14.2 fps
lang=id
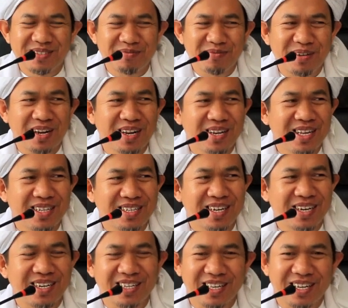pernah lihat
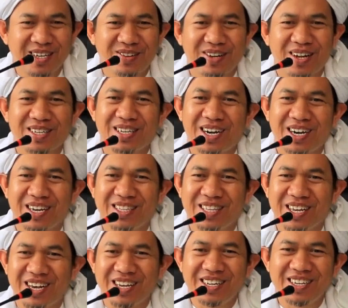nggak kita ini orang
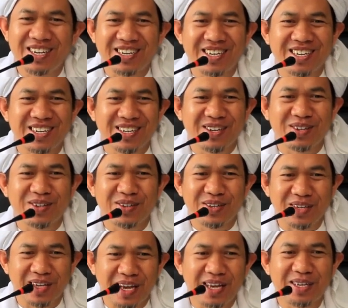Jakarta ada nggak kira-kira
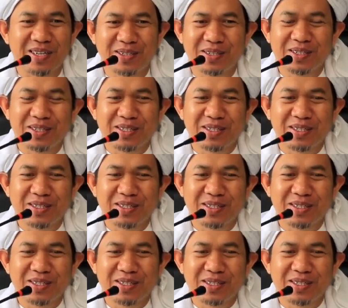kiai